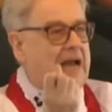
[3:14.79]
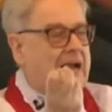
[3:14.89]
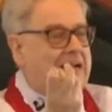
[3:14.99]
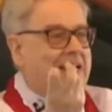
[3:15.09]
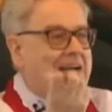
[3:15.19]

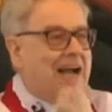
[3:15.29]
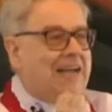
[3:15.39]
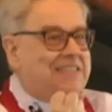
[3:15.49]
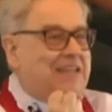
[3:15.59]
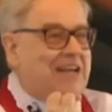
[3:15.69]
Heiligen
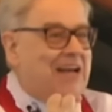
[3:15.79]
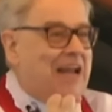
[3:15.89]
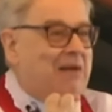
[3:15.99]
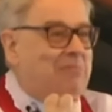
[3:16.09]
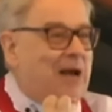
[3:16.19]
Geist in ihr
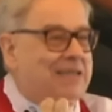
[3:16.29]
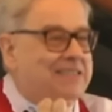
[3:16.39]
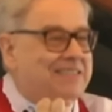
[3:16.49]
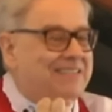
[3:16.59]
Leben lassen.